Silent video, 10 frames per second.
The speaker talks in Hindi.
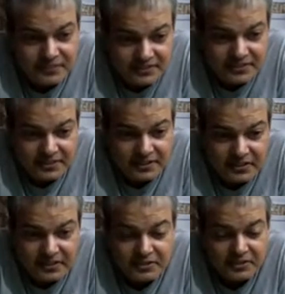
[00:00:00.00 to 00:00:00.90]
ठीक है
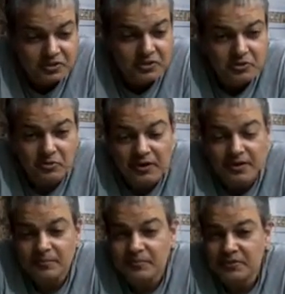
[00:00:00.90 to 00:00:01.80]
तो अगर
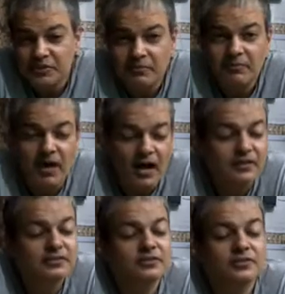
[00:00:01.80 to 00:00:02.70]
अपने जीवन में
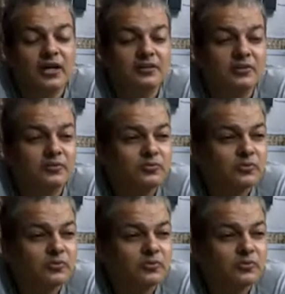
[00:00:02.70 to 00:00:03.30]
आनंद चाहते हो